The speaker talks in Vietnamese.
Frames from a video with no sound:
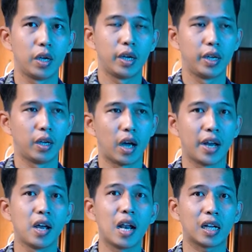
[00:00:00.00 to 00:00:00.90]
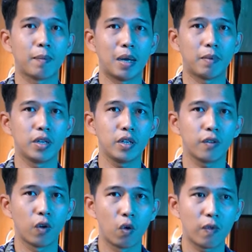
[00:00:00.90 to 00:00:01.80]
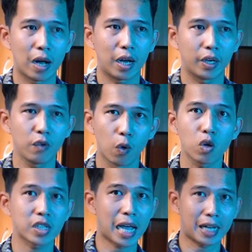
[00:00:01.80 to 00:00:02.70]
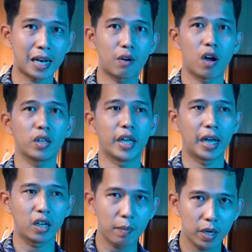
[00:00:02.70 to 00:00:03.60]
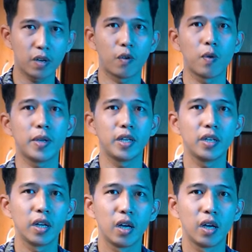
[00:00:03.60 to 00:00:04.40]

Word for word: thì hãy để lại comment bên dưới cho Vũ và nếu Vũ có sai cái nào đó thì hãy góp ý cho Vũ bên dưới